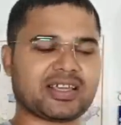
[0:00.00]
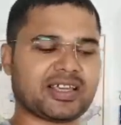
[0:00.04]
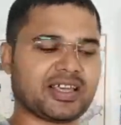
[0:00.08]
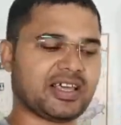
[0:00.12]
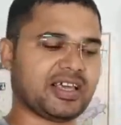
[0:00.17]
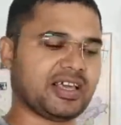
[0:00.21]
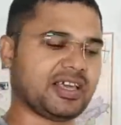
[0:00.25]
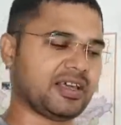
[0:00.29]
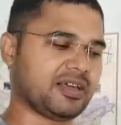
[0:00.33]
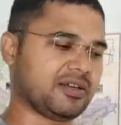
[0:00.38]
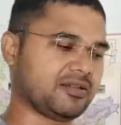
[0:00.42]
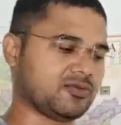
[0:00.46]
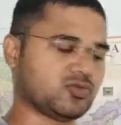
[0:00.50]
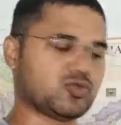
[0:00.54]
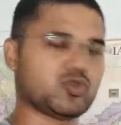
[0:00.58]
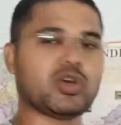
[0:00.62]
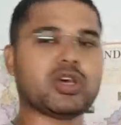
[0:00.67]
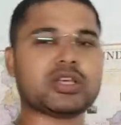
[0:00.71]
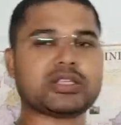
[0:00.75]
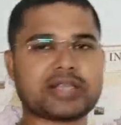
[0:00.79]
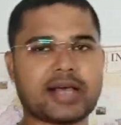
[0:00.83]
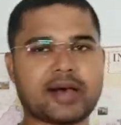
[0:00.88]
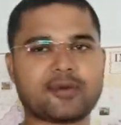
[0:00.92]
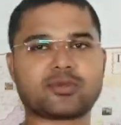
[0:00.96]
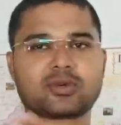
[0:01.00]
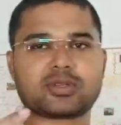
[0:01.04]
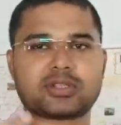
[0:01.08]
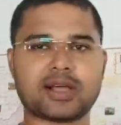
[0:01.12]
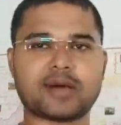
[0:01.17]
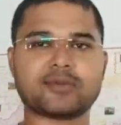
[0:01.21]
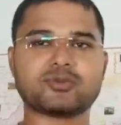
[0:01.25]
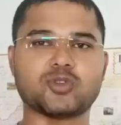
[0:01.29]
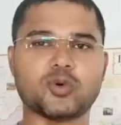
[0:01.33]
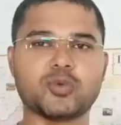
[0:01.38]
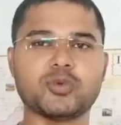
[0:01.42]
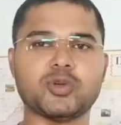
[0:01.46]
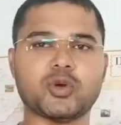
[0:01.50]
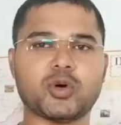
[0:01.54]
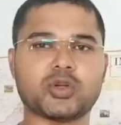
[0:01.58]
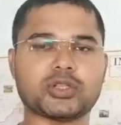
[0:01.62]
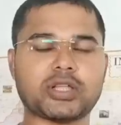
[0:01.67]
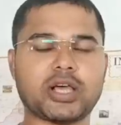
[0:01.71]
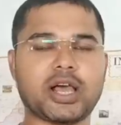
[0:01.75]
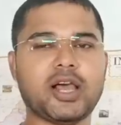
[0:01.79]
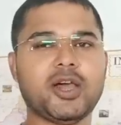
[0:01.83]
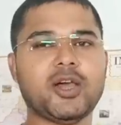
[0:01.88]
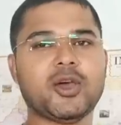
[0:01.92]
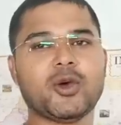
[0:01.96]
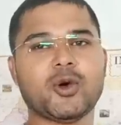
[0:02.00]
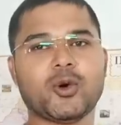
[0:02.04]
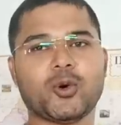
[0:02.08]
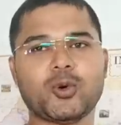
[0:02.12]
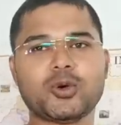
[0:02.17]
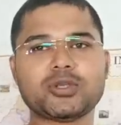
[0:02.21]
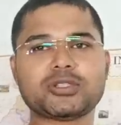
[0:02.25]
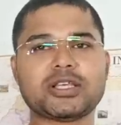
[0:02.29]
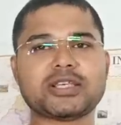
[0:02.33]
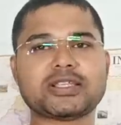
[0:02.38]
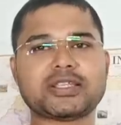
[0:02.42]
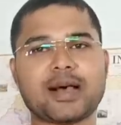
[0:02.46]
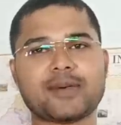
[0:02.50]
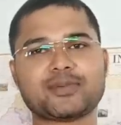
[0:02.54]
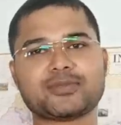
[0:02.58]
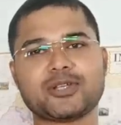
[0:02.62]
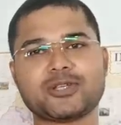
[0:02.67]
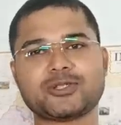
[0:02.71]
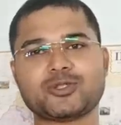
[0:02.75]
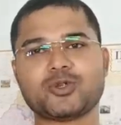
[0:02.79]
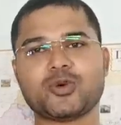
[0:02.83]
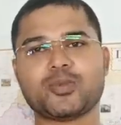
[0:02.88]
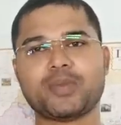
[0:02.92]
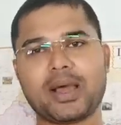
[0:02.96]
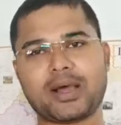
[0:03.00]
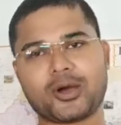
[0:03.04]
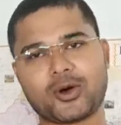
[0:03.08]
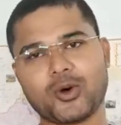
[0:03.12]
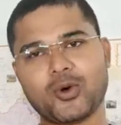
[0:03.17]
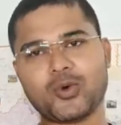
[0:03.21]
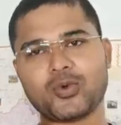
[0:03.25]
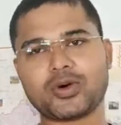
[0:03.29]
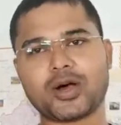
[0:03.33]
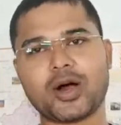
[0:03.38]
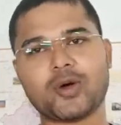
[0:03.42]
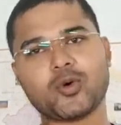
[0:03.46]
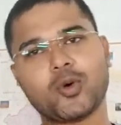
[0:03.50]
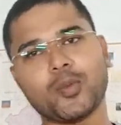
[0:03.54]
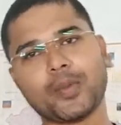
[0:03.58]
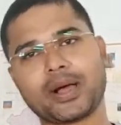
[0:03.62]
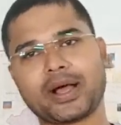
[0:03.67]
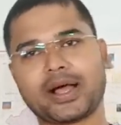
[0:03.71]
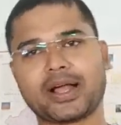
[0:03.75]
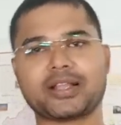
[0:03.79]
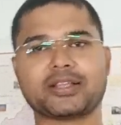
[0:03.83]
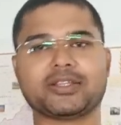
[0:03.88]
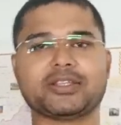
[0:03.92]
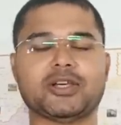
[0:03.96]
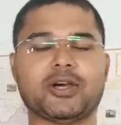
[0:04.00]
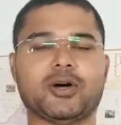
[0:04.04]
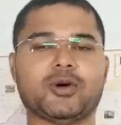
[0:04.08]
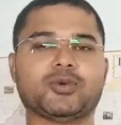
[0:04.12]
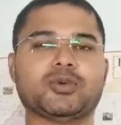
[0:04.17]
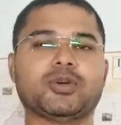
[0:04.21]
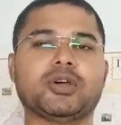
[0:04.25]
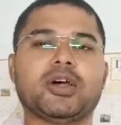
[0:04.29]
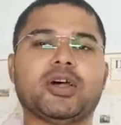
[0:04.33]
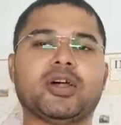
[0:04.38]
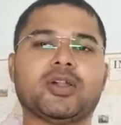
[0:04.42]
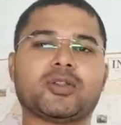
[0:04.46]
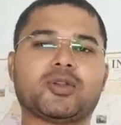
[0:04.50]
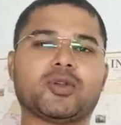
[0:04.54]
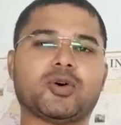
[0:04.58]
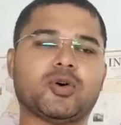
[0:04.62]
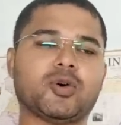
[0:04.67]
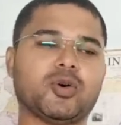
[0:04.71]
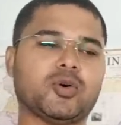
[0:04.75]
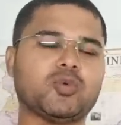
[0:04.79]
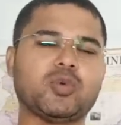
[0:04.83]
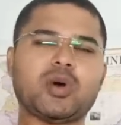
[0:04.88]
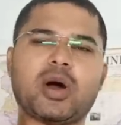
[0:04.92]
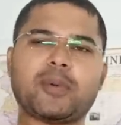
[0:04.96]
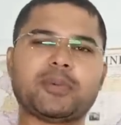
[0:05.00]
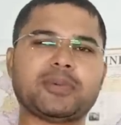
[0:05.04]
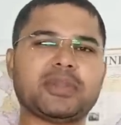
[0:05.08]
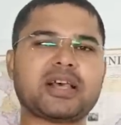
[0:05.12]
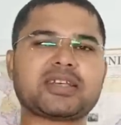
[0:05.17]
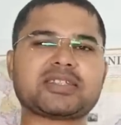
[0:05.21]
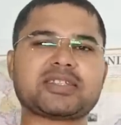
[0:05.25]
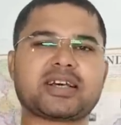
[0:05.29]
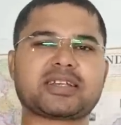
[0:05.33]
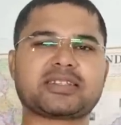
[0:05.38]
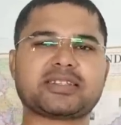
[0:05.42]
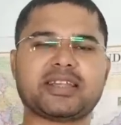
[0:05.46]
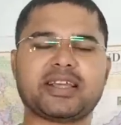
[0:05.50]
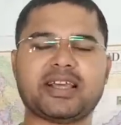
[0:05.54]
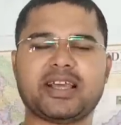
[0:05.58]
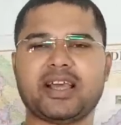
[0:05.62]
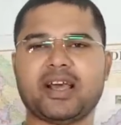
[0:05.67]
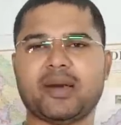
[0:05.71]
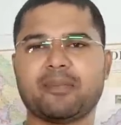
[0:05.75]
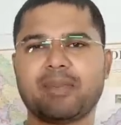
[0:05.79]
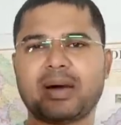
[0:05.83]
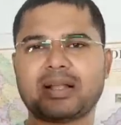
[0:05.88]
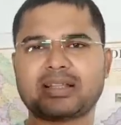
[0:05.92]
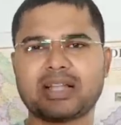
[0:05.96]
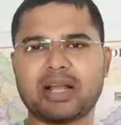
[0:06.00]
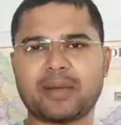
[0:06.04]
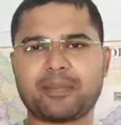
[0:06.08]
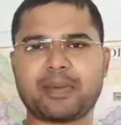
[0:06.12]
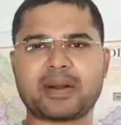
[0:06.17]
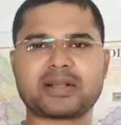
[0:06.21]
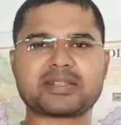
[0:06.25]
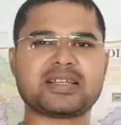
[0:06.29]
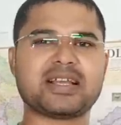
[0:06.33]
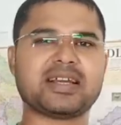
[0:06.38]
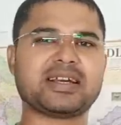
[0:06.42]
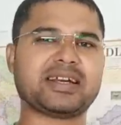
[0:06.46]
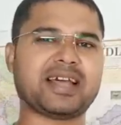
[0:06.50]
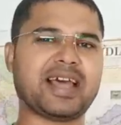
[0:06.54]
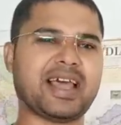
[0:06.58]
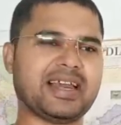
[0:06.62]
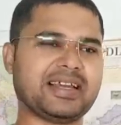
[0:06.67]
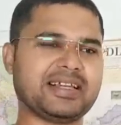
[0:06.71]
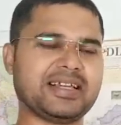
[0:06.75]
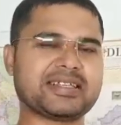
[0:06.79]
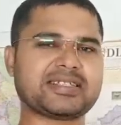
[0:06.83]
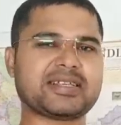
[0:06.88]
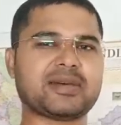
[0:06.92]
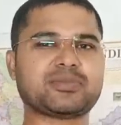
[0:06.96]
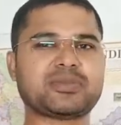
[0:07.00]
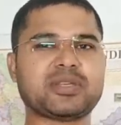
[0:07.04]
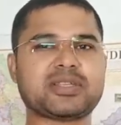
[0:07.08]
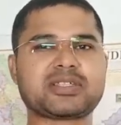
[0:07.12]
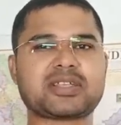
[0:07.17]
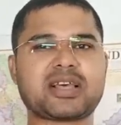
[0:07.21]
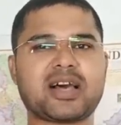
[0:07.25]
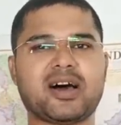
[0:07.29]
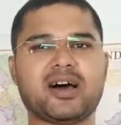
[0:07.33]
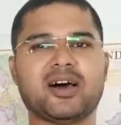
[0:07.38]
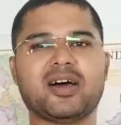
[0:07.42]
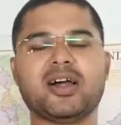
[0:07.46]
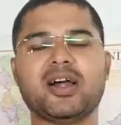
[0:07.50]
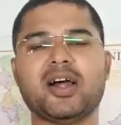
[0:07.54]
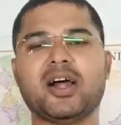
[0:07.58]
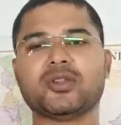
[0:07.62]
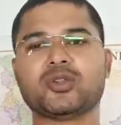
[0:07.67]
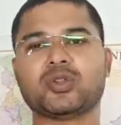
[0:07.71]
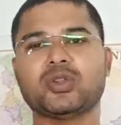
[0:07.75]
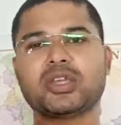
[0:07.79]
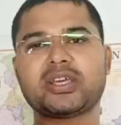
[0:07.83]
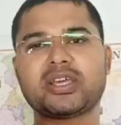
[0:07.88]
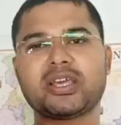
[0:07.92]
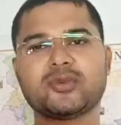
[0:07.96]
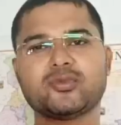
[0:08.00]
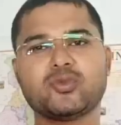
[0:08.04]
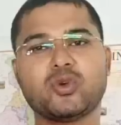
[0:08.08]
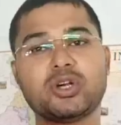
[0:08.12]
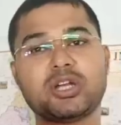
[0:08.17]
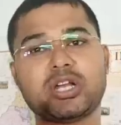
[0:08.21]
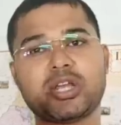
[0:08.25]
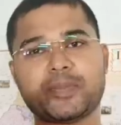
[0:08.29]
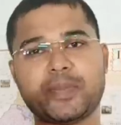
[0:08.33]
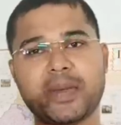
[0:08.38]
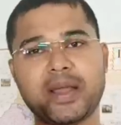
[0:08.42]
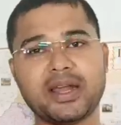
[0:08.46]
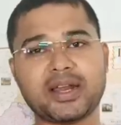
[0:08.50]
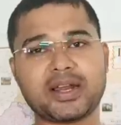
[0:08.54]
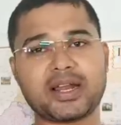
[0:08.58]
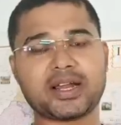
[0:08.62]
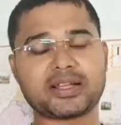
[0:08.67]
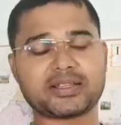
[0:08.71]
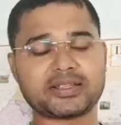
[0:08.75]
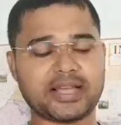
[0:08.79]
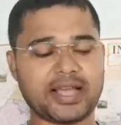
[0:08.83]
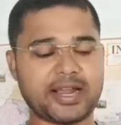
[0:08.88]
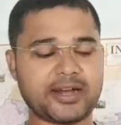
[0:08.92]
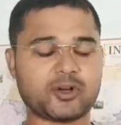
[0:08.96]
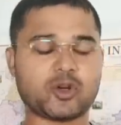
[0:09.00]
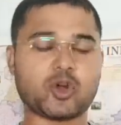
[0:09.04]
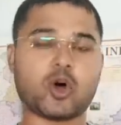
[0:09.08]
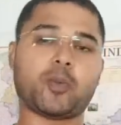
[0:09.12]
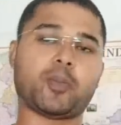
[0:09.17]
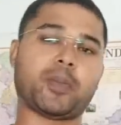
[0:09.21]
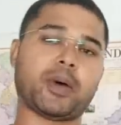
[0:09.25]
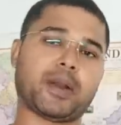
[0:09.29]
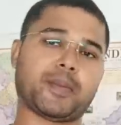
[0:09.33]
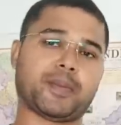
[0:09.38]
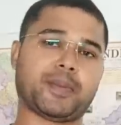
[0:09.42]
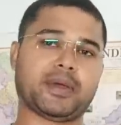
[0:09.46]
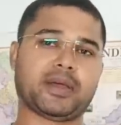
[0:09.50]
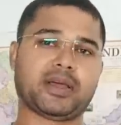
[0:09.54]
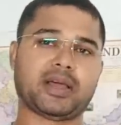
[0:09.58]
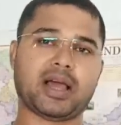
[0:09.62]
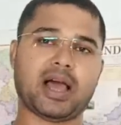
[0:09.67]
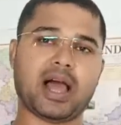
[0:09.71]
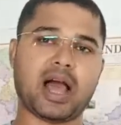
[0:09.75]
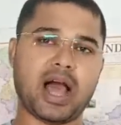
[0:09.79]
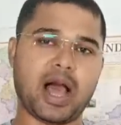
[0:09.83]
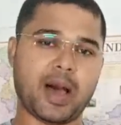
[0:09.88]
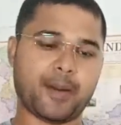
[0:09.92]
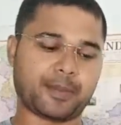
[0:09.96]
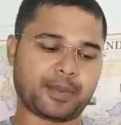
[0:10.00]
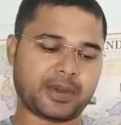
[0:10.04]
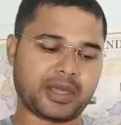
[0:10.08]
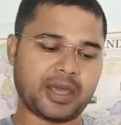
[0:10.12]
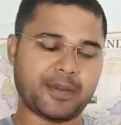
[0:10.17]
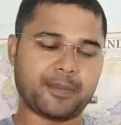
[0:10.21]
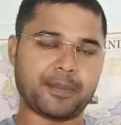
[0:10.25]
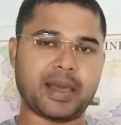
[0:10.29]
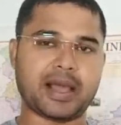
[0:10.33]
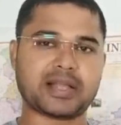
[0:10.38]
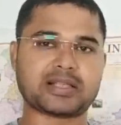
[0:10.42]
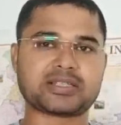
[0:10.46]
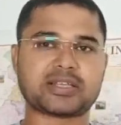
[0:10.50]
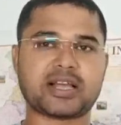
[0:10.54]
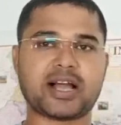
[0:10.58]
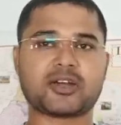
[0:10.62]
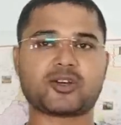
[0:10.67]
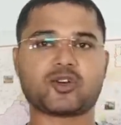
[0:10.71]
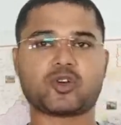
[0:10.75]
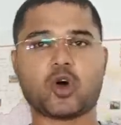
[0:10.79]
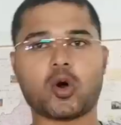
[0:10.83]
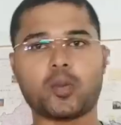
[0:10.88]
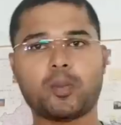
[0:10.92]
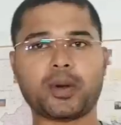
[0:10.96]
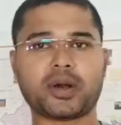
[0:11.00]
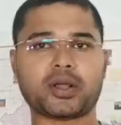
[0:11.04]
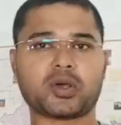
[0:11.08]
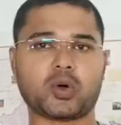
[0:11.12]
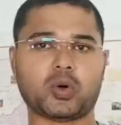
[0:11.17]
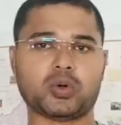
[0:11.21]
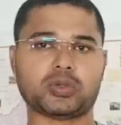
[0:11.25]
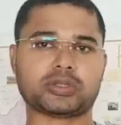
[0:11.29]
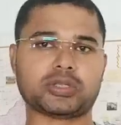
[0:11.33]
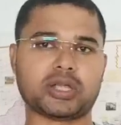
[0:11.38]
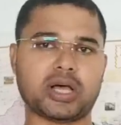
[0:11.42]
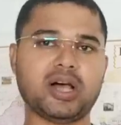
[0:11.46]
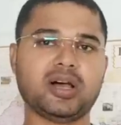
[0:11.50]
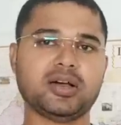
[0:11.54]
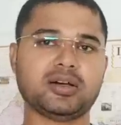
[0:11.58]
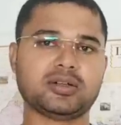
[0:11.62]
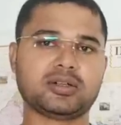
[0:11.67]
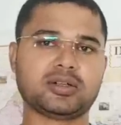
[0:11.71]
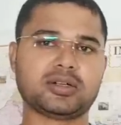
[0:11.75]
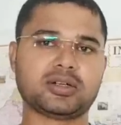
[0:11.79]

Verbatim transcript: कि जो हिसाब किताब जो भी होता है उस हिसाब से जो मैं कहूँगा वो मैं कर दिया हूँ तो वो आप देख सकते हैं बात रहा परसेंटाइल ये सब चीज़ का तो देखिए वो डिपेंड करता है टॉपर पे आपके बैच का टॉपर कौन था